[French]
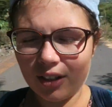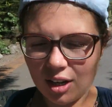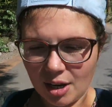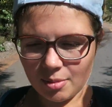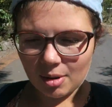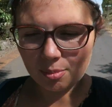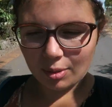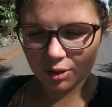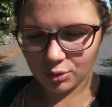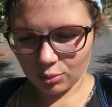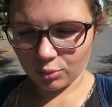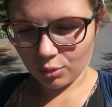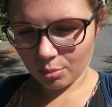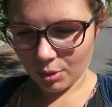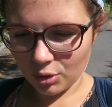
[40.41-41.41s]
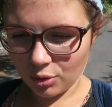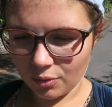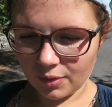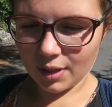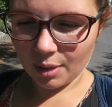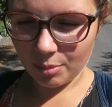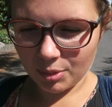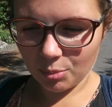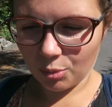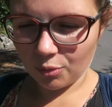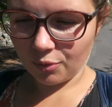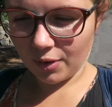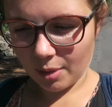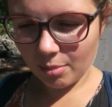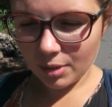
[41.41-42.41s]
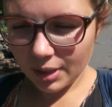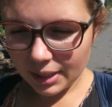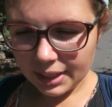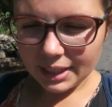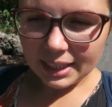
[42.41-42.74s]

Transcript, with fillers: Quand même l'impression que ma cheville est un petit peu faible.